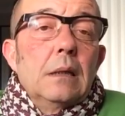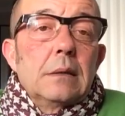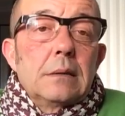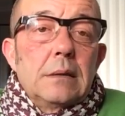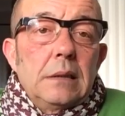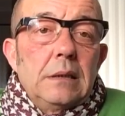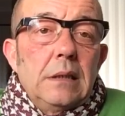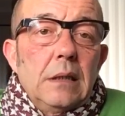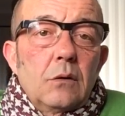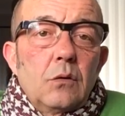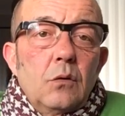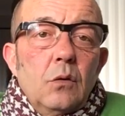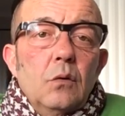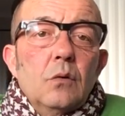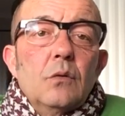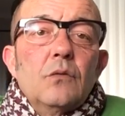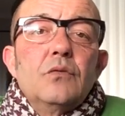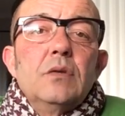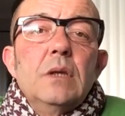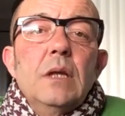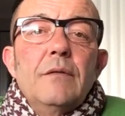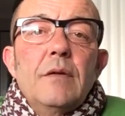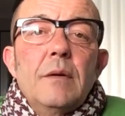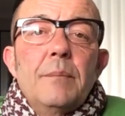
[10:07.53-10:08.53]
C'est-à-dire que
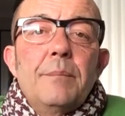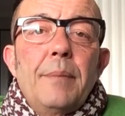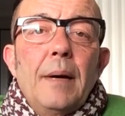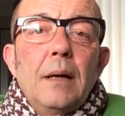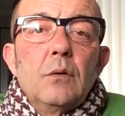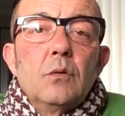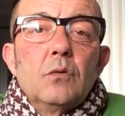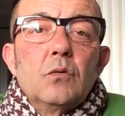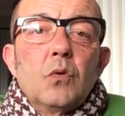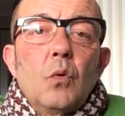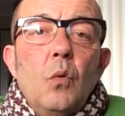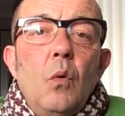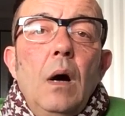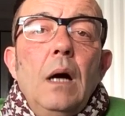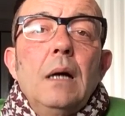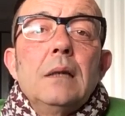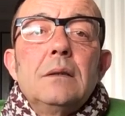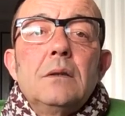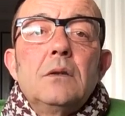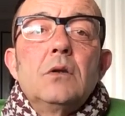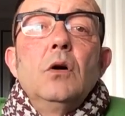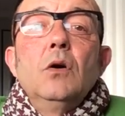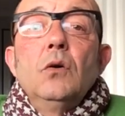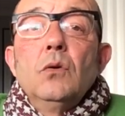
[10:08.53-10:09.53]
vous n'avez pas le
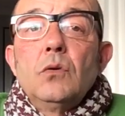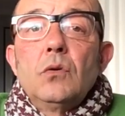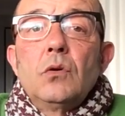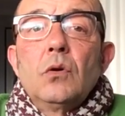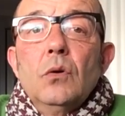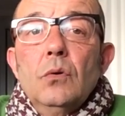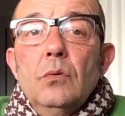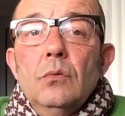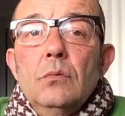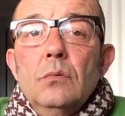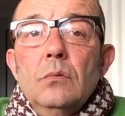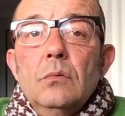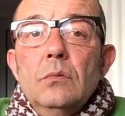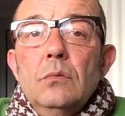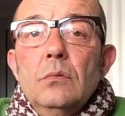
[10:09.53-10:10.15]
droit tant que